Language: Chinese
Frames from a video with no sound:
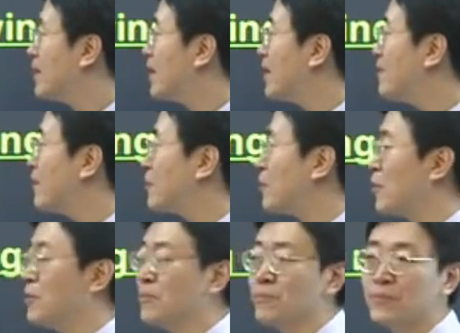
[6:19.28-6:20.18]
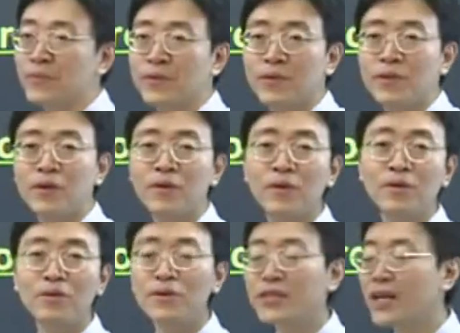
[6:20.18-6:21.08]
living room，
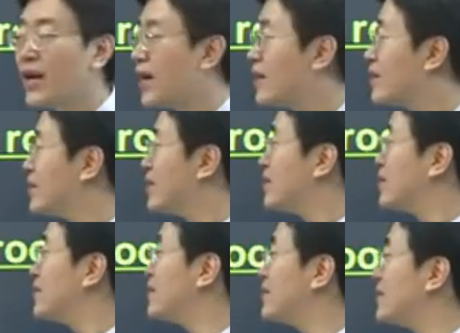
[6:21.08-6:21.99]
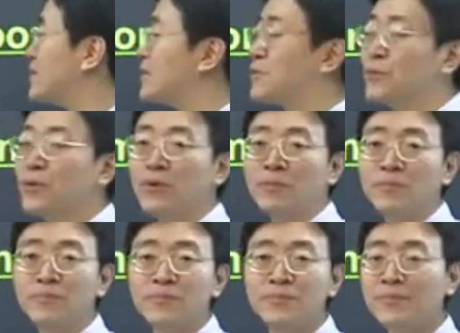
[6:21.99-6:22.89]
或者 sitting
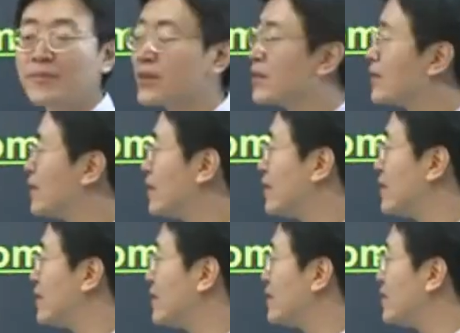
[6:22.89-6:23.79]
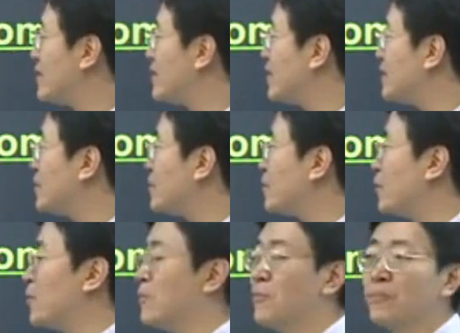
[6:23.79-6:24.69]
room、sitting
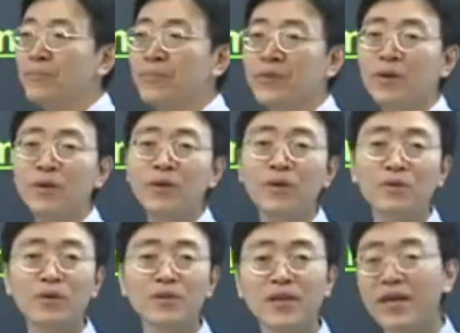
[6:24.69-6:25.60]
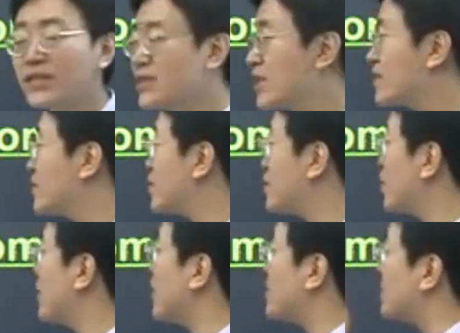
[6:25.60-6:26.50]
room，或者这个词
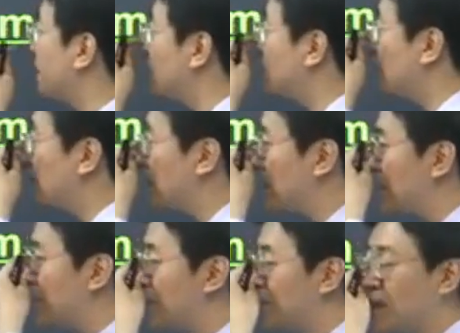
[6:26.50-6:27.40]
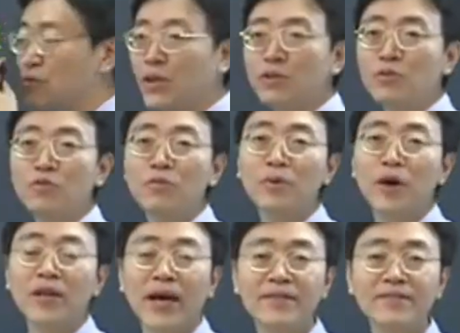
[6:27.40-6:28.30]
稍微冷僻一些。这个短语多
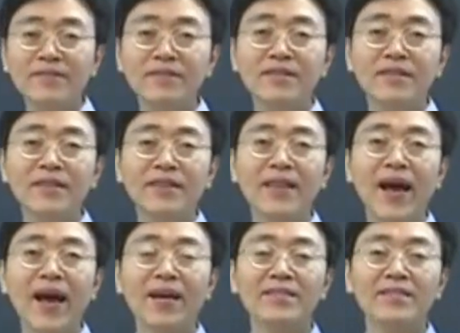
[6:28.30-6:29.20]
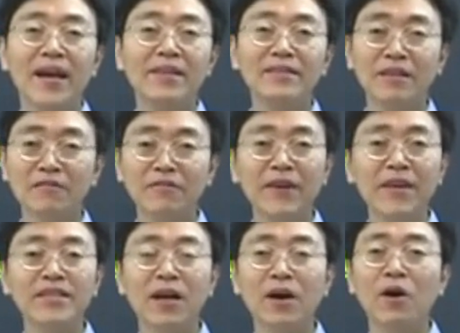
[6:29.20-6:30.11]
表达私人大宅子里
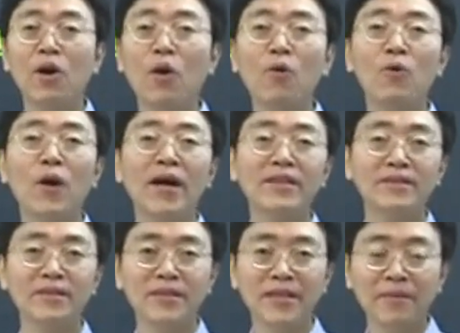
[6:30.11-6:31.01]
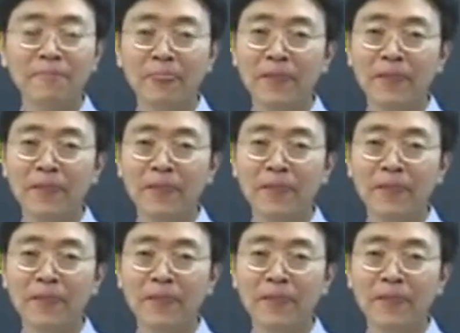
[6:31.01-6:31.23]
非常豪华的客厅，